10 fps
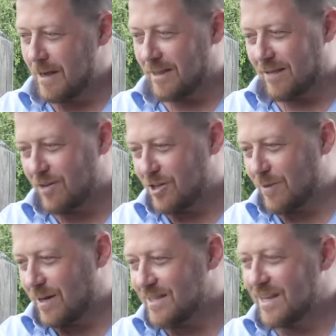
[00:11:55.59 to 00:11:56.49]
на вашем
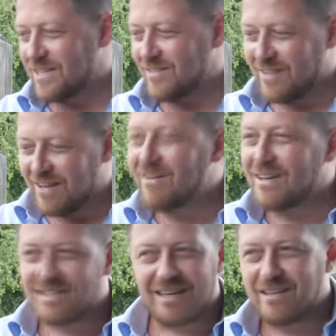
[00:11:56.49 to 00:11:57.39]
хозяйстве, на
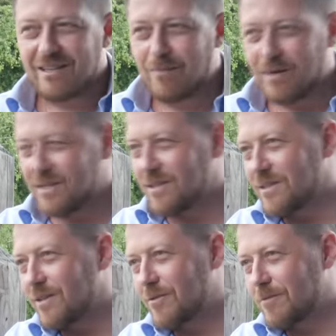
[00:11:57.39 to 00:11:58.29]
вас как-то
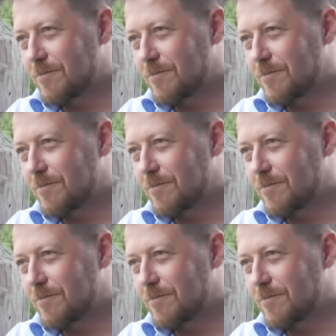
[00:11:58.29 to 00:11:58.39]
отобразилась, нет?